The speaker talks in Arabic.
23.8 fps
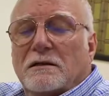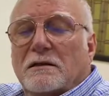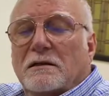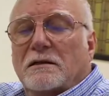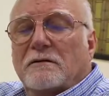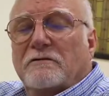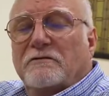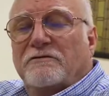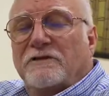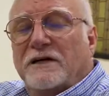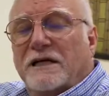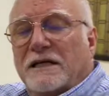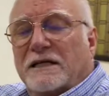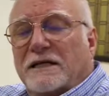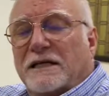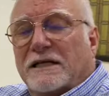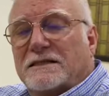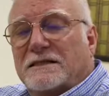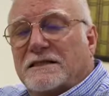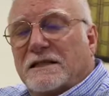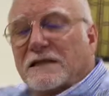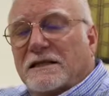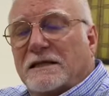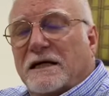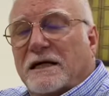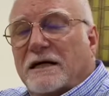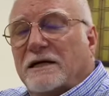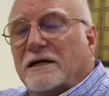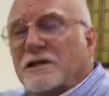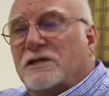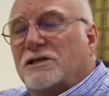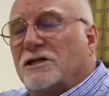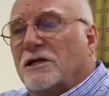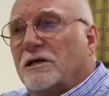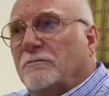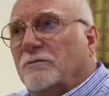فيلد تيستنج
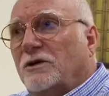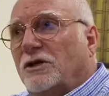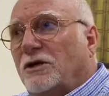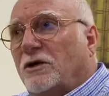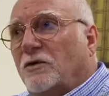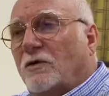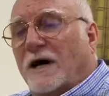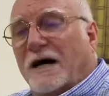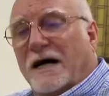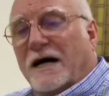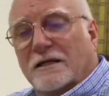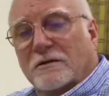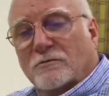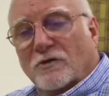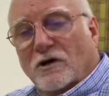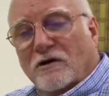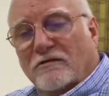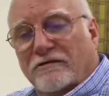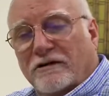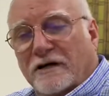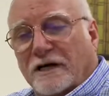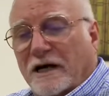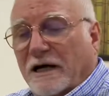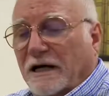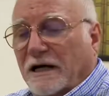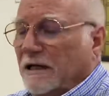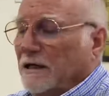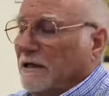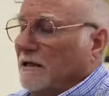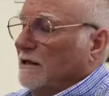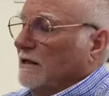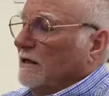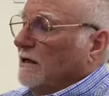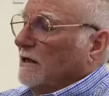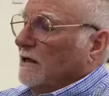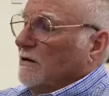تكنيشن بده واحد موافق عليه
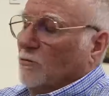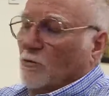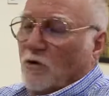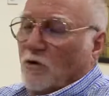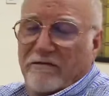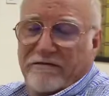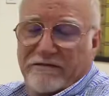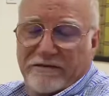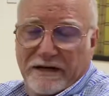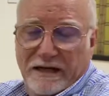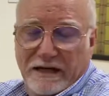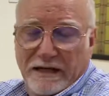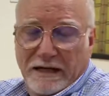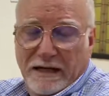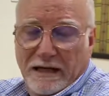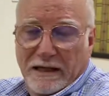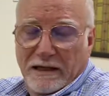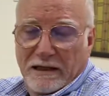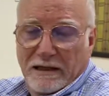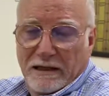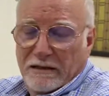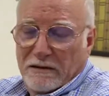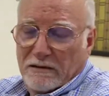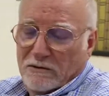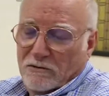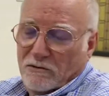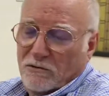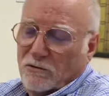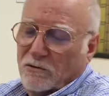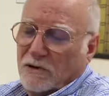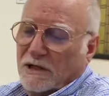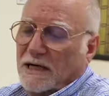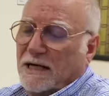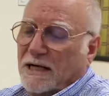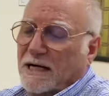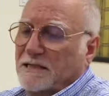موافقين عليه
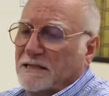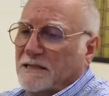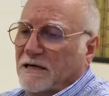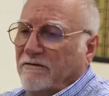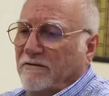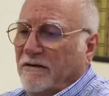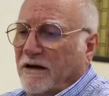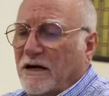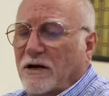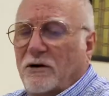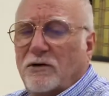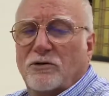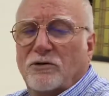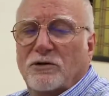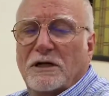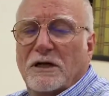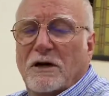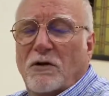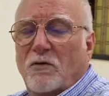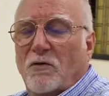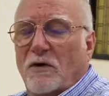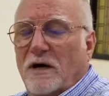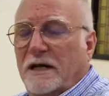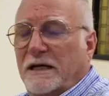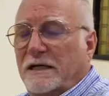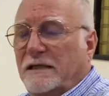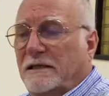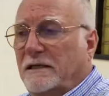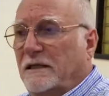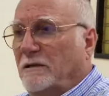وللاسف انا كنت اول عندي